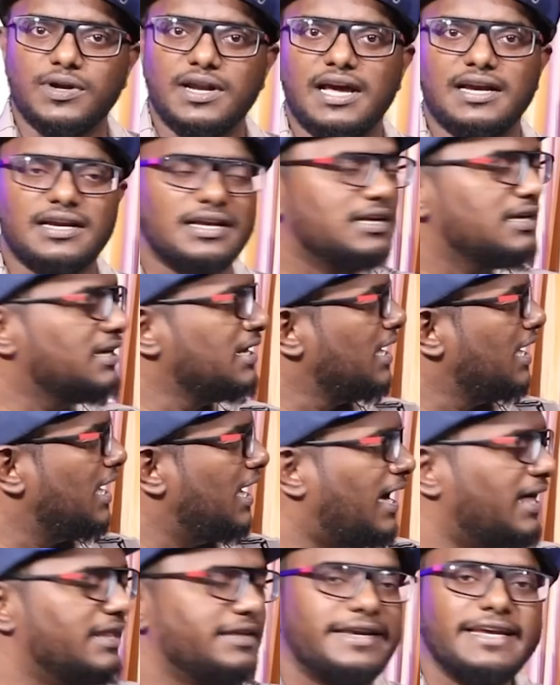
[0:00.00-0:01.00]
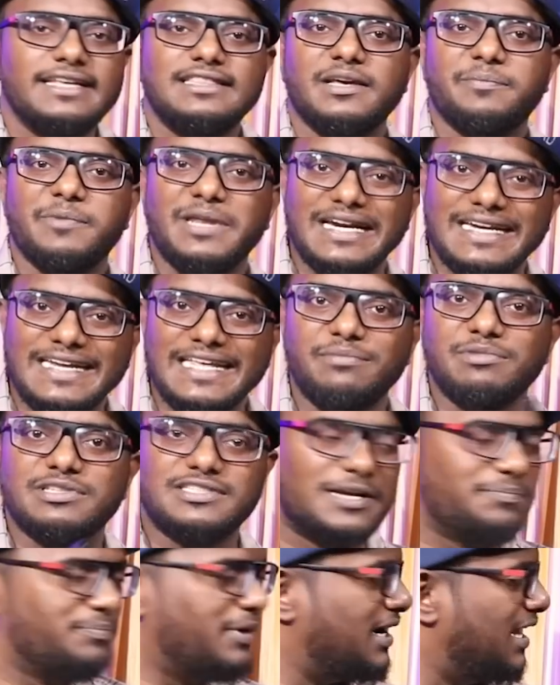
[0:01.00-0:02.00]
சொன்னாங்க அதுக்கேற்ற மாதிரி டீமை
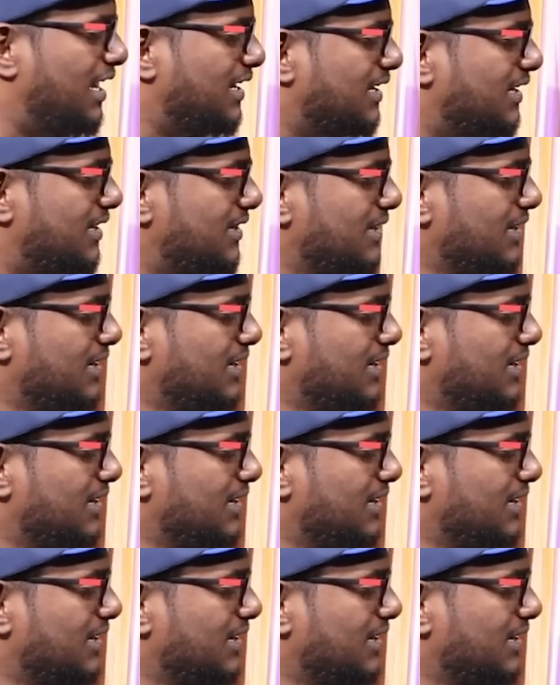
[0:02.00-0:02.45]
செட் பண்ணாங்க